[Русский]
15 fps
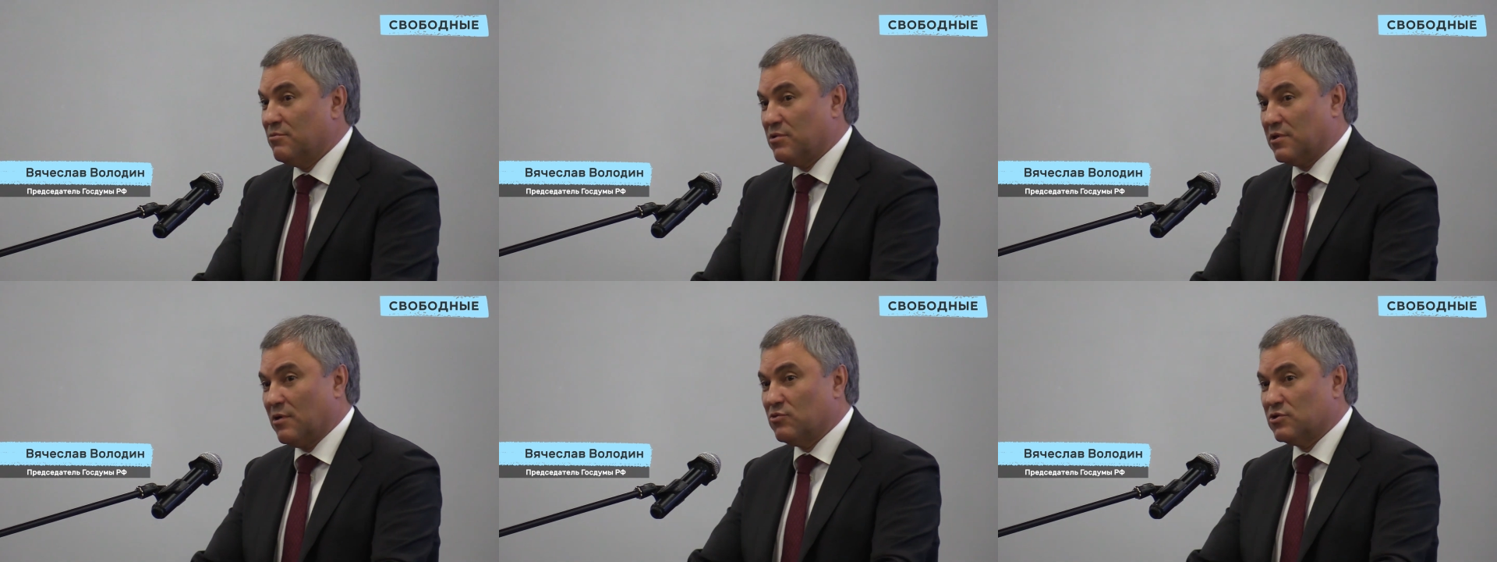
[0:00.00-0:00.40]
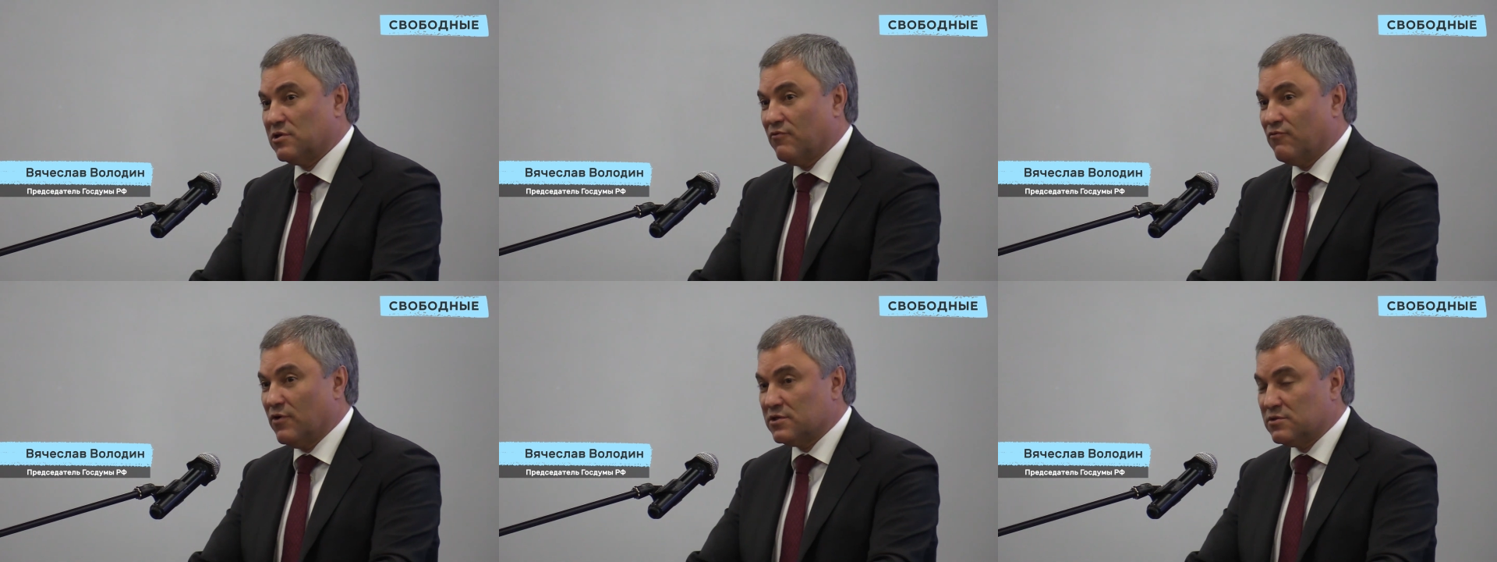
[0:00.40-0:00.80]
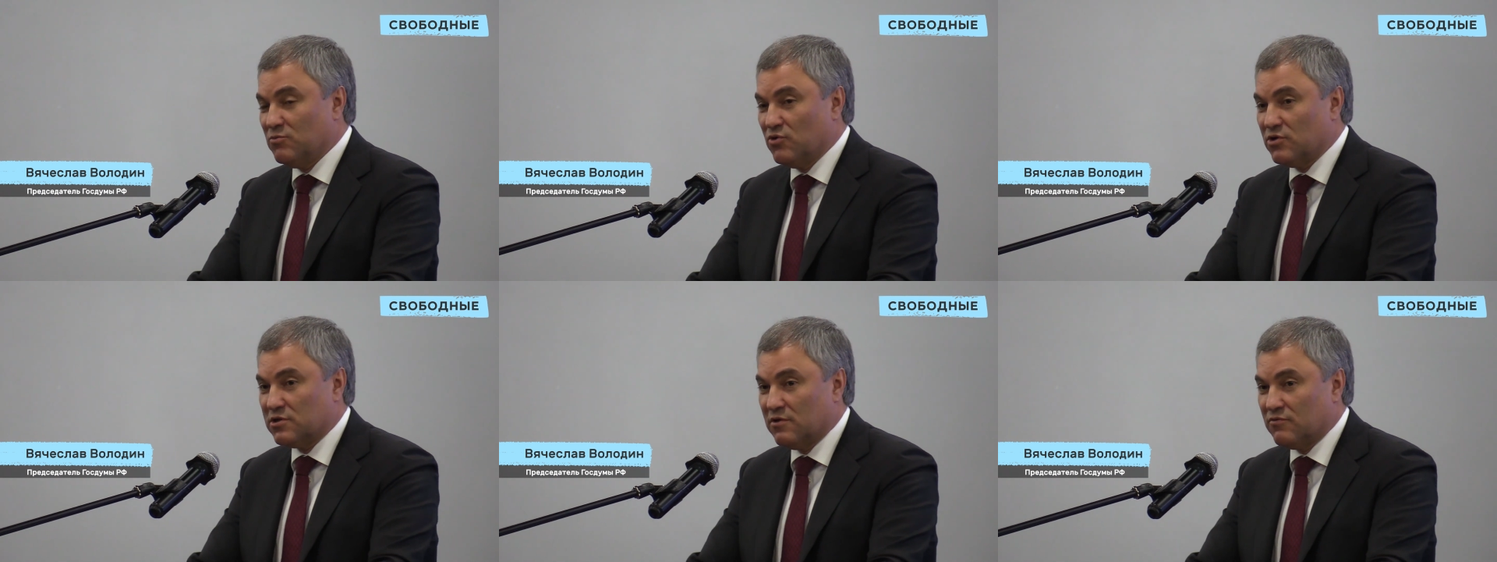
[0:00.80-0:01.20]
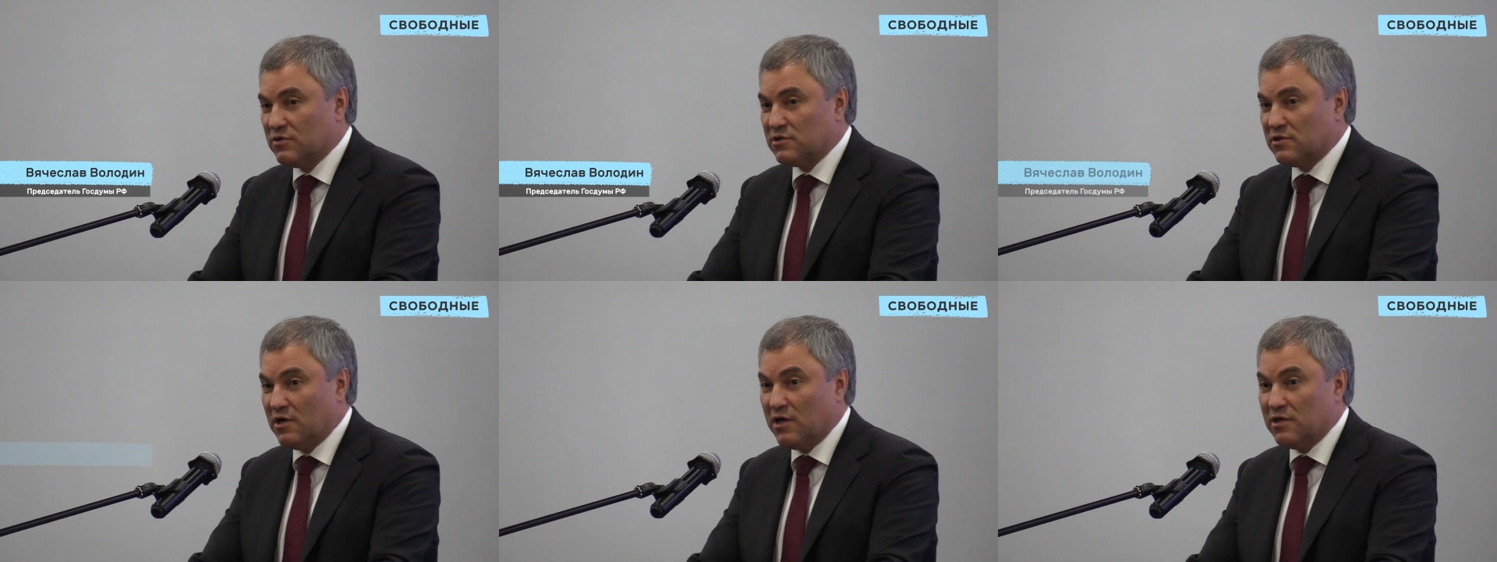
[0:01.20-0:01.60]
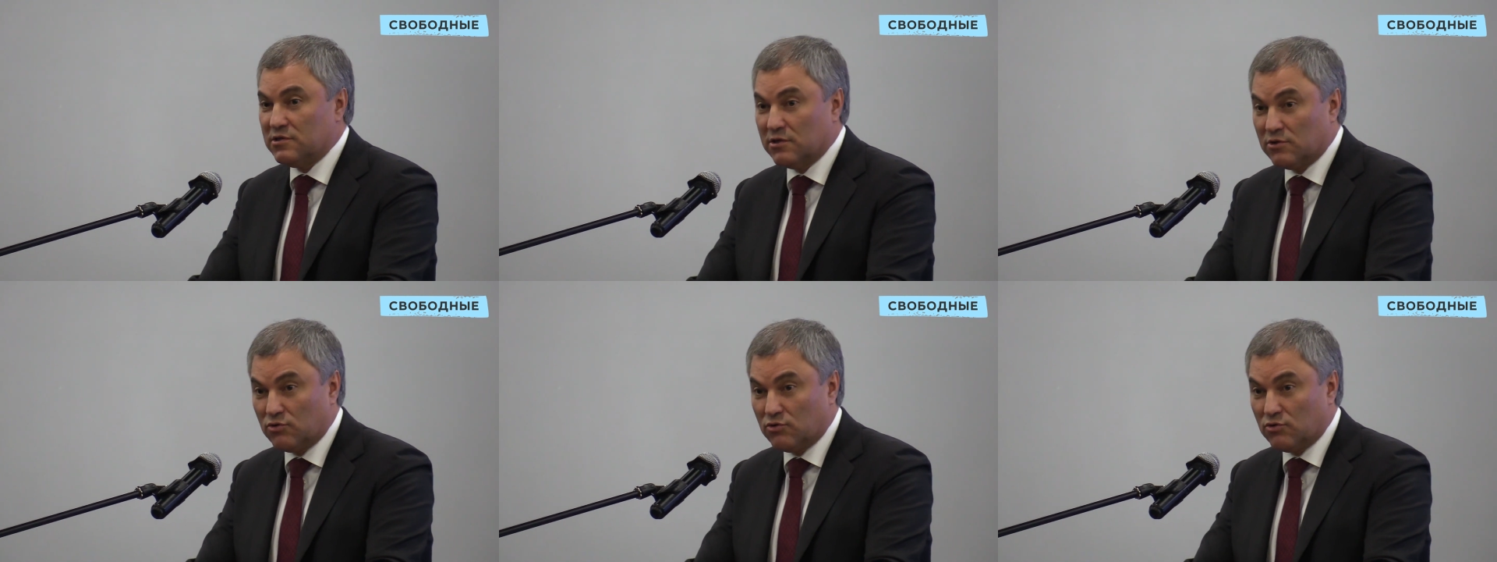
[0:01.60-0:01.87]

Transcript: Потому что, возможно, вы знаете